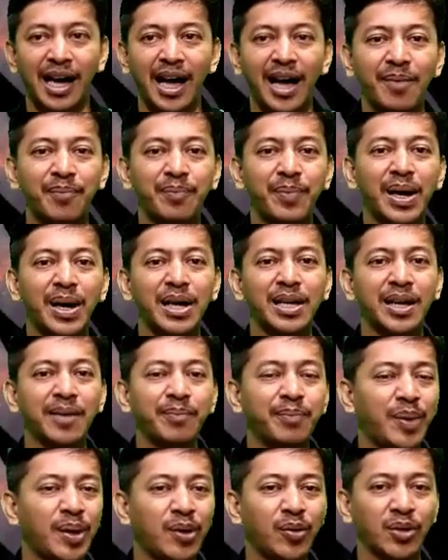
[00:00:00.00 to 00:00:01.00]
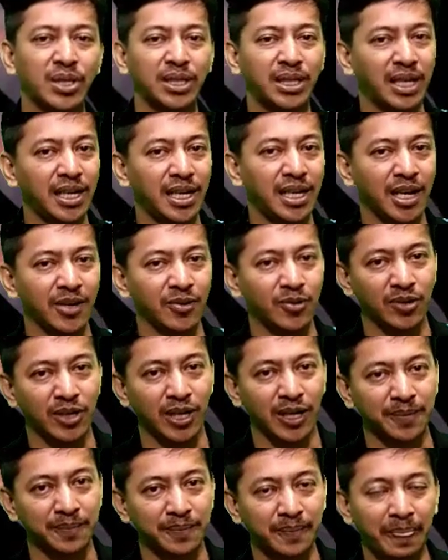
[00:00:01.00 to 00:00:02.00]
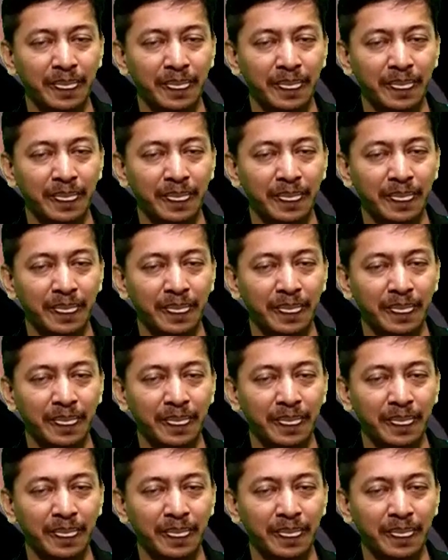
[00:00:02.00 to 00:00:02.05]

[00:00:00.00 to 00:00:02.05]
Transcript: apa yang perlu kita lakukan.